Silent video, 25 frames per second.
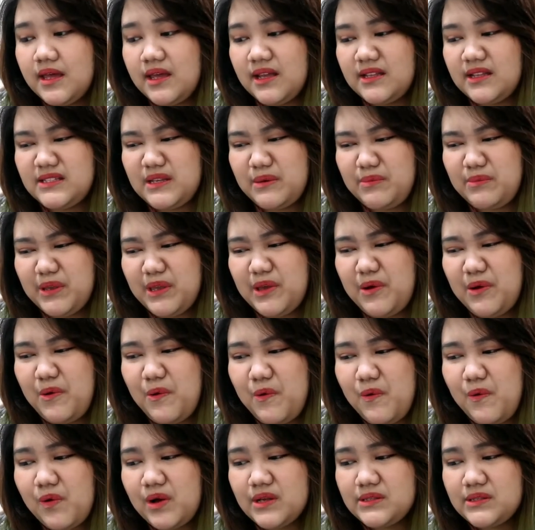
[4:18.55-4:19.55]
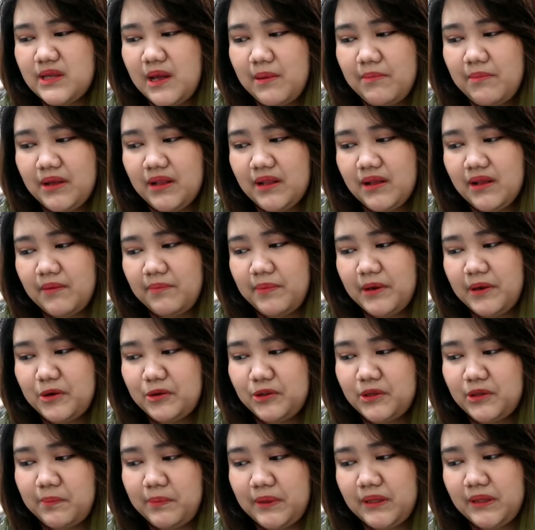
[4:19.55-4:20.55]
And sabi niya, oo, kasama na,
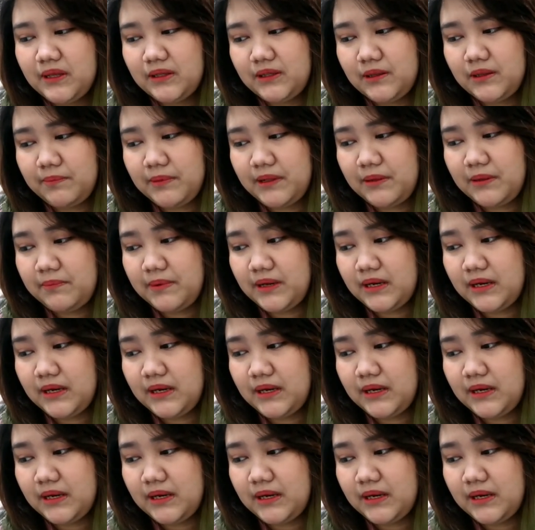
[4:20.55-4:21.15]
pero tipid na tipid